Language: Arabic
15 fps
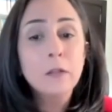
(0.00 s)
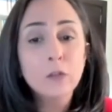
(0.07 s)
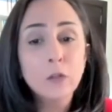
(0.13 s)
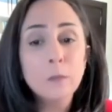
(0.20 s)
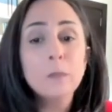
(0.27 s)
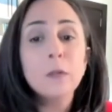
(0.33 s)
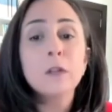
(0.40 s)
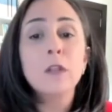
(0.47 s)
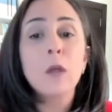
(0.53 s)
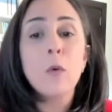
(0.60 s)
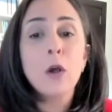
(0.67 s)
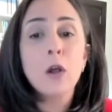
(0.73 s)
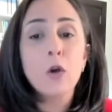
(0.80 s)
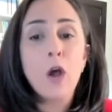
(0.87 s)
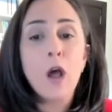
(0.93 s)
ضمن
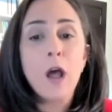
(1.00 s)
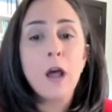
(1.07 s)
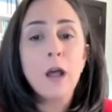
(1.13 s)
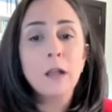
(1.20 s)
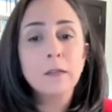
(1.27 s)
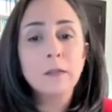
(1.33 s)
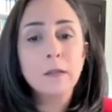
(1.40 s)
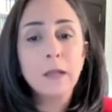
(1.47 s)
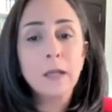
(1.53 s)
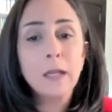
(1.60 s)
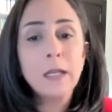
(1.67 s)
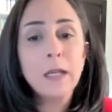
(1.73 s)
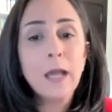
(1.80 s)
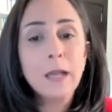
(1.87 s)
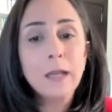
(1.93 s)
التوقعات
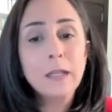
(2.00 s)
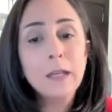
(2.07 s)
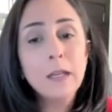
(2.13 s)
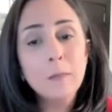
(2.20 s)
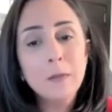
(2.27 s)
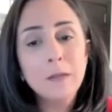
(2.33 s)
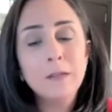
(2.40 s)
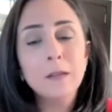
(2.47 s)
الى اخره بنصير